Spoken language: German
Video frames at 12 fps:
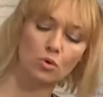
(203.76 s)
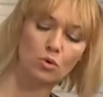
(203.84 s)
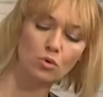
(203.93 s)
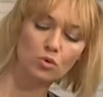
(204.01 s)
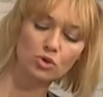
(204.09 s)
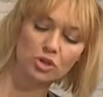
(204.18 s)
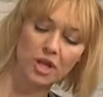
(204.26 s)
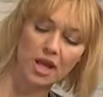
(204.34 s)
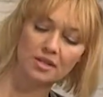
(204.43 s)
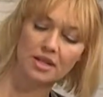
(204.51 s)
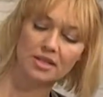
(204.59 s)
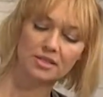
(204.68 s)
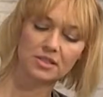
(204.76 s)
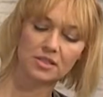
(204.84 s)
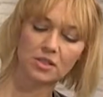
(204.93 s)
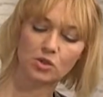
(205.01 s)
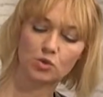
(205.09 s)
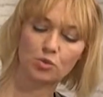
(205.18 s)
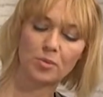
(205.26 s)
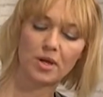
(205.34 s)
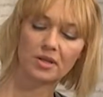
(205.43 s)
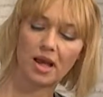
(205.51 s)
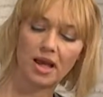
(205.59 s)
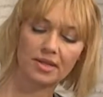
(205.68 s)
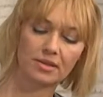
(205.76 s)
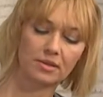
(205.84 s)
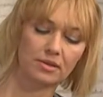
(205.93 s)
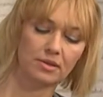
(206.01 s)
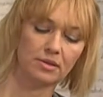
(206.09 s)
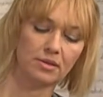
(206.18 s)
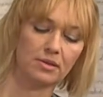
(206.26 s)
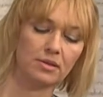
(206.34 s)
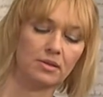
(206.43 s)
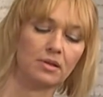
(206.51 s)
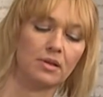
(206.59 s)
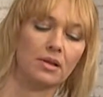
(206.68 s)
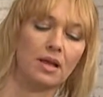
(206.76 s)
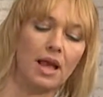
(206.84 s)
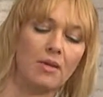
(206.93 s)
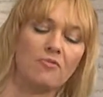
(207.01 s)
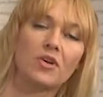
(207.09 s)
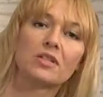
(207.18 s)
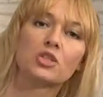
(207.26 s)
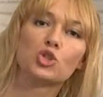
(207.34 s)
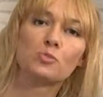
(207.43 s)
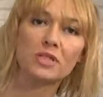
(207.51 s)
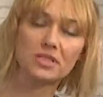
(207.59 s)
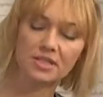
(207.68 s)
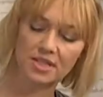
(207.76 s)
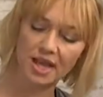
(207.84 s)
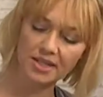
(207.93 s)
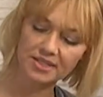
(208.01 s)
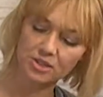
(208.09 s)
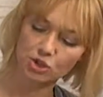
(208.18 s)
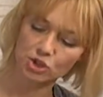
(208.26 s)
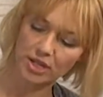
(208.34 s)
Kokossterne lassen sich super drahten. Einfach die spitze Seite des